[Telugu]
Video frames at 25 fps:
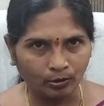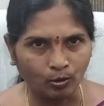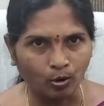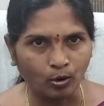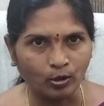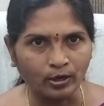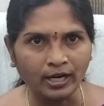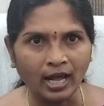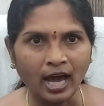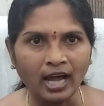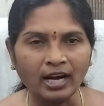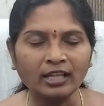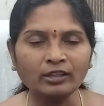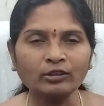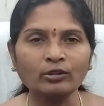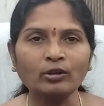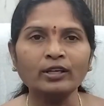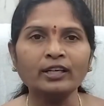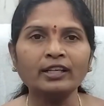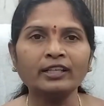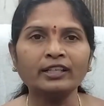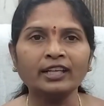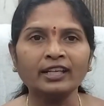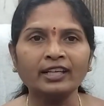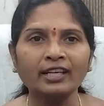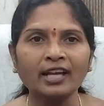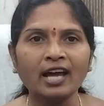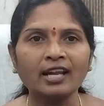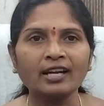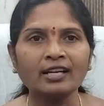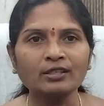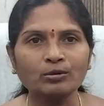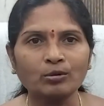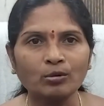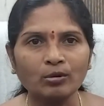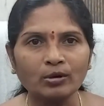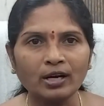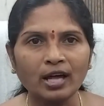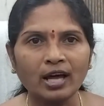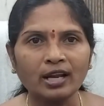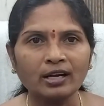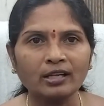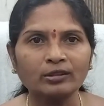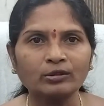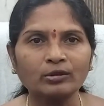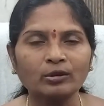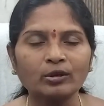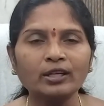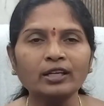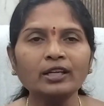గుండాలతోని టీఆర్ఎస్
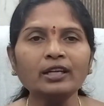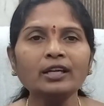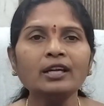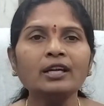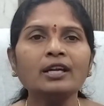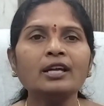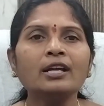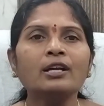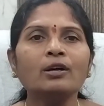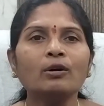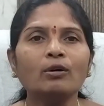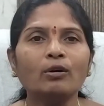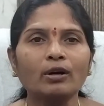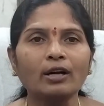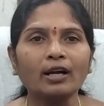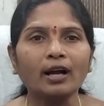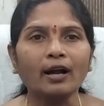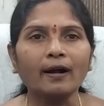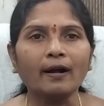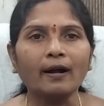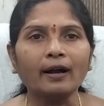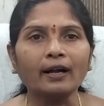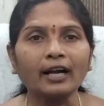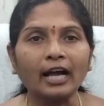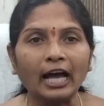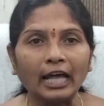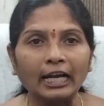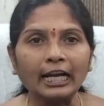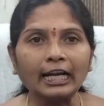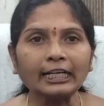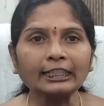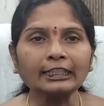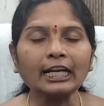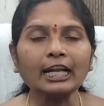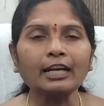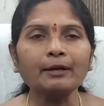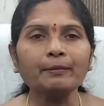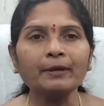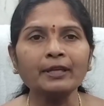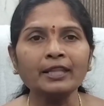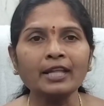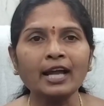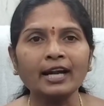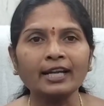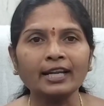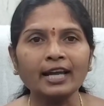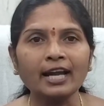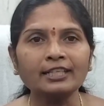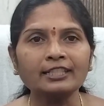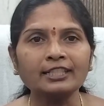గుండాలతోని ఒక కలెక్టర్ మీద
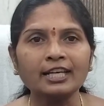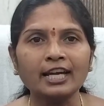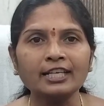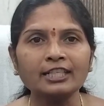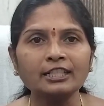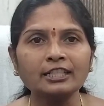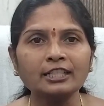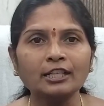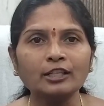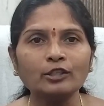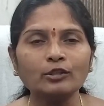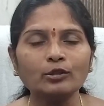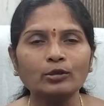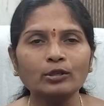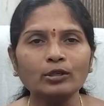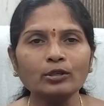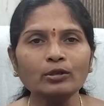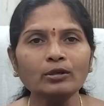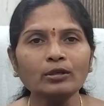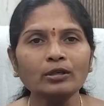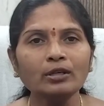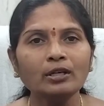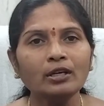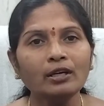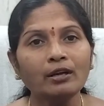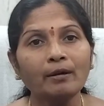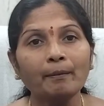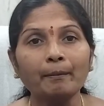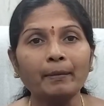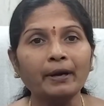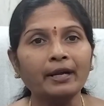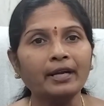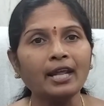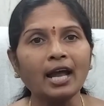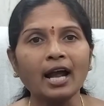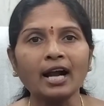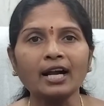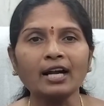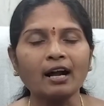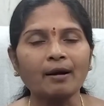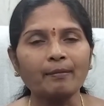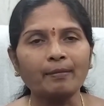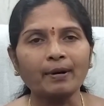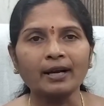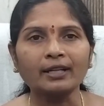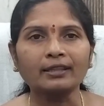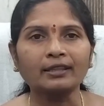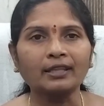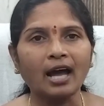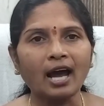అటాక్ చేయించిన చూడు బిడ్డ
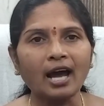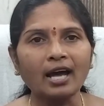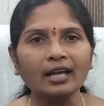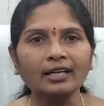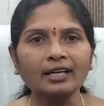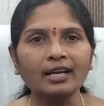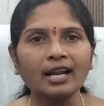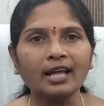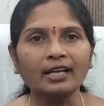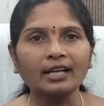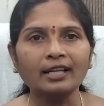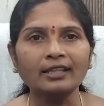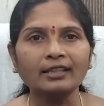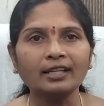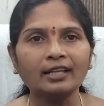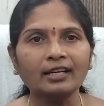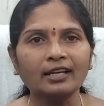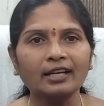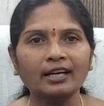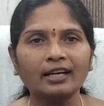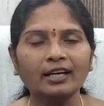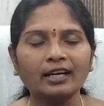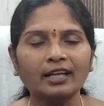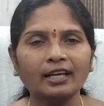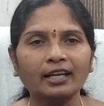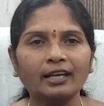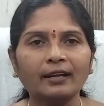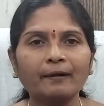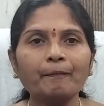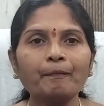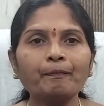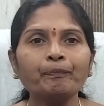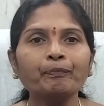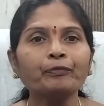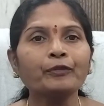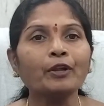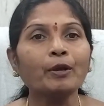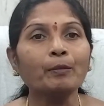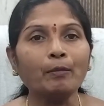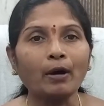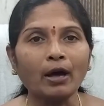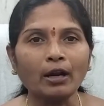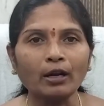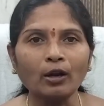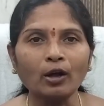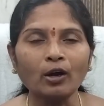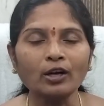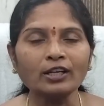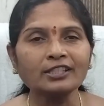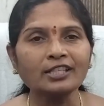ఖబర్దార్ నరేందర్ రెడ్డి
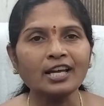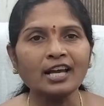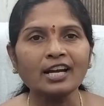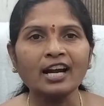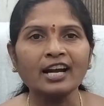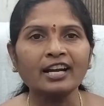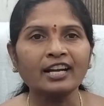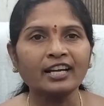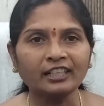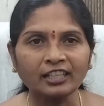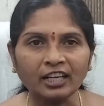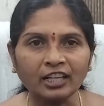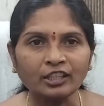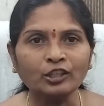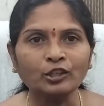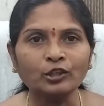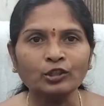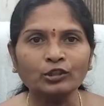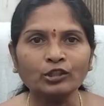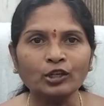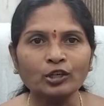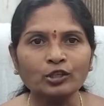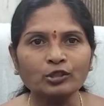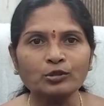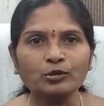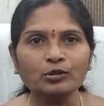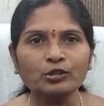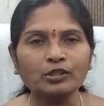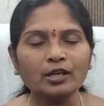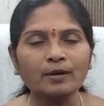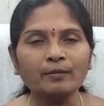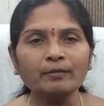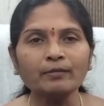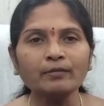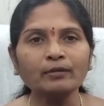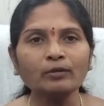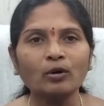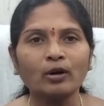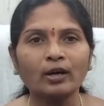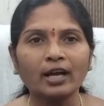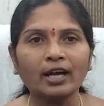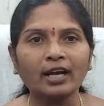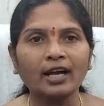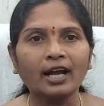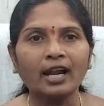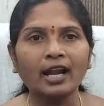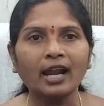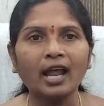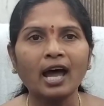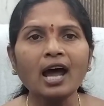మళ్ళొకసారి ఆడు ఎట్లా తిరుగుతో చూస్తాం
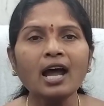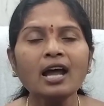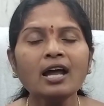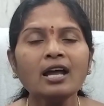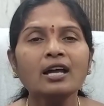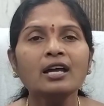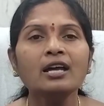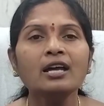కొడంగల్లా